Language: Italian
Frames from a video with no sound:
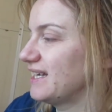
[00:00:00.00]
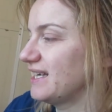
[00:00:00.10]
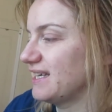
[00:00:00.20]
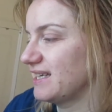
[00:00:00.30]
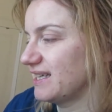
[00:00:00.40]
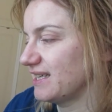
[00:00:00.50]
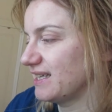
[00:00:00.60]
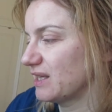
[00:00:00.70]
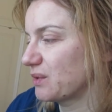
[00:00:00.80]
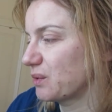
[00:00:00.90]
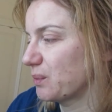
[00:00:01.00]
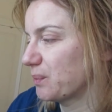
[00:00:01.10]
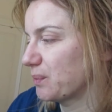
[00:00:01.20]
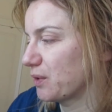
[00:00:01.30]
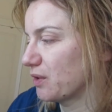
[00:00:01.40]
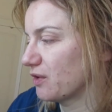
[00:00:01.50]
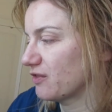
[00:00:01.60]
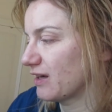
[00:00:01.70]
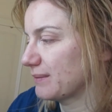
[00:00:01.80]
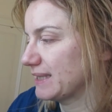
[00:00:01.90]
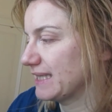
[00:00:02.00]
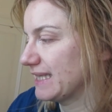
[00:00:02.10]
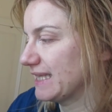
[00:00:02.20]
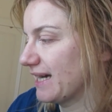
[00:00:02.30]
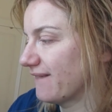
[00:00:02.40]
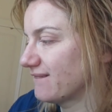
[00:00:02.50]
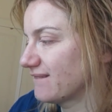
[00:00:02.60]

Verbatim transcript: E il gruppo famiglia.